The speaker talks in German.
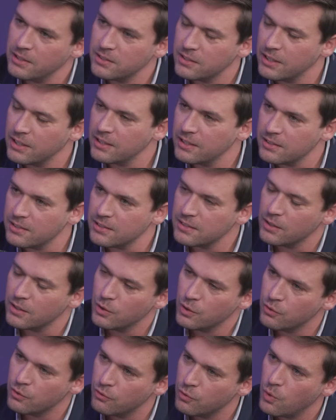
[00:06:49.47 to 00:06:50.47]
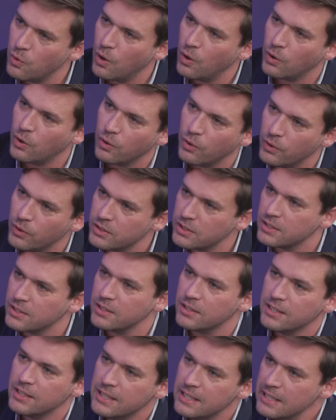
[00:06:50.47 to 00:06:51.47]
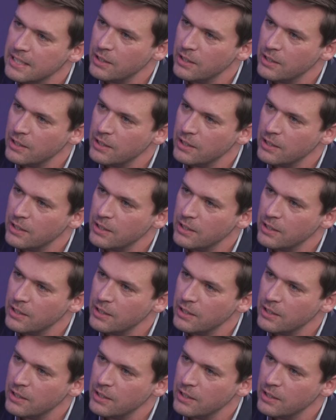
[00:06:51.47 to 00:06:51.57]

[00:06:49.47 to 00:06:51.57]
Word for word: sondern dass das ja irgendwo auch Leute, die